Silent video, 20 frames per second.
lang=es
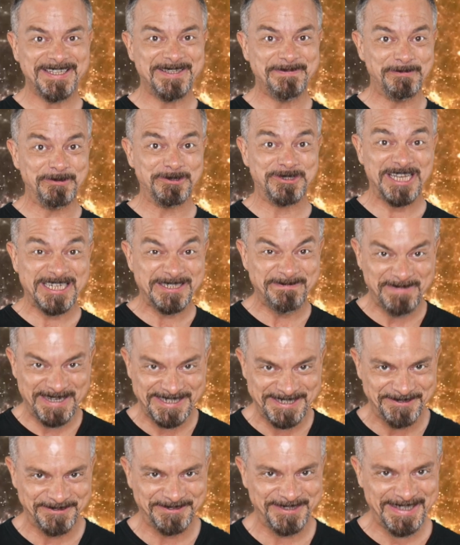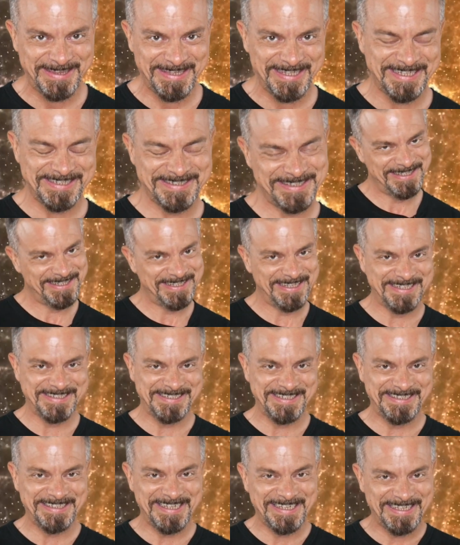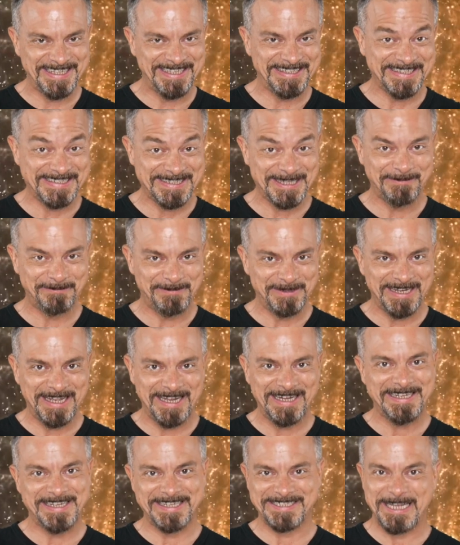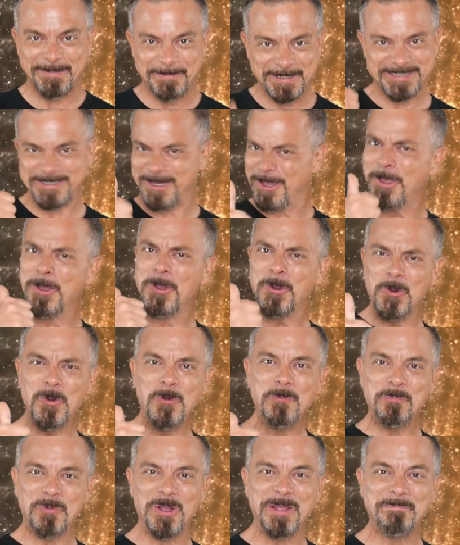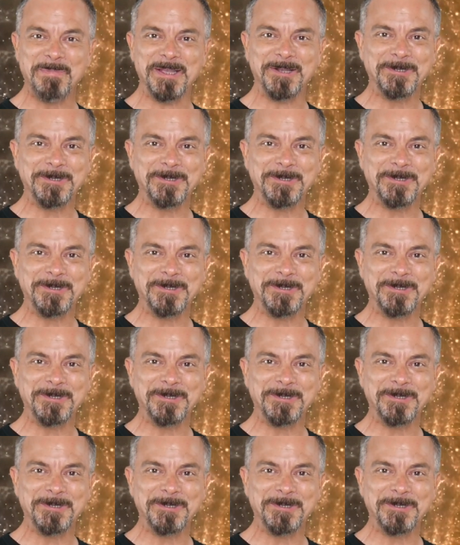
y muchas más noticias. Así que quédate hasta el final y ya sabes, un buen me